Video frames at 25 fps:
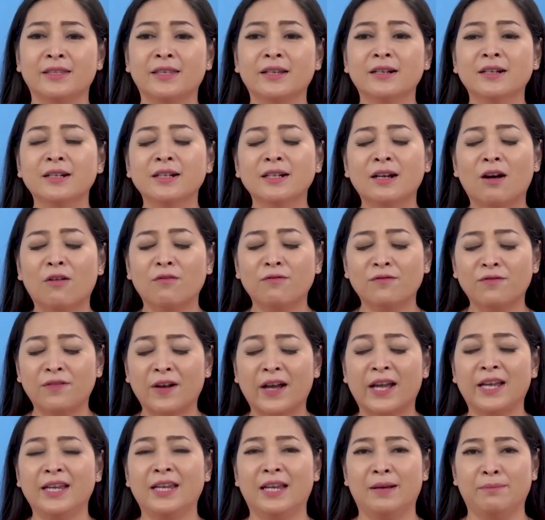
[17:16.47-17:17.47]
chứ không
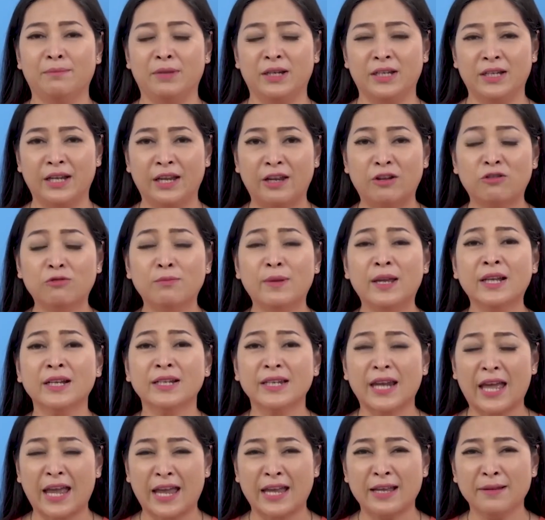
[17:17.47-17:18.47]
phải là mình hiểu
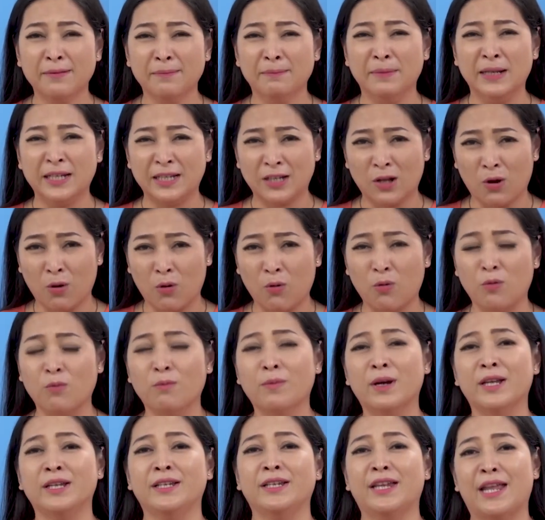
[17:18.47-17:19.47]
biết để mình
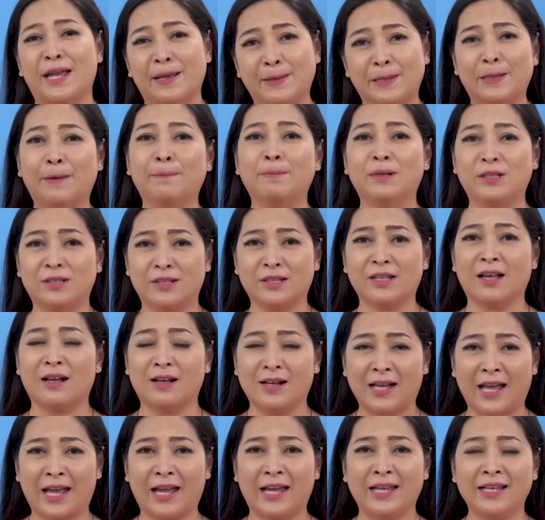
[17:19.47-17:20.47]
hù mình, để cho mình
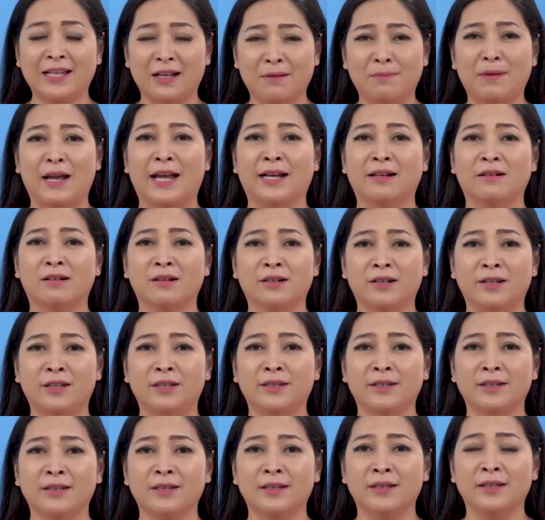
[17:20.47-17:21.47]
sợ hãi các bạn
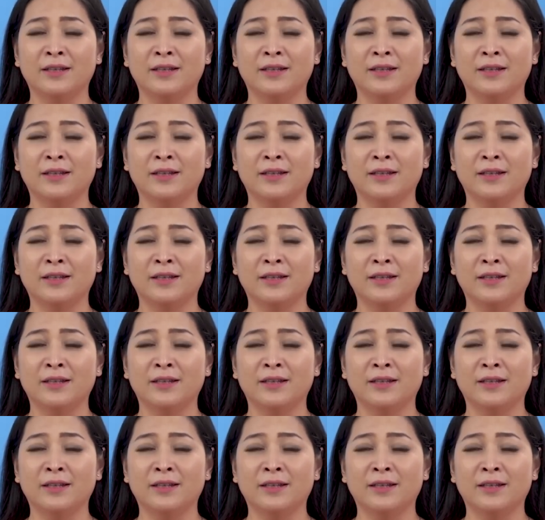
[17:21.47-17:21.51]
ơi.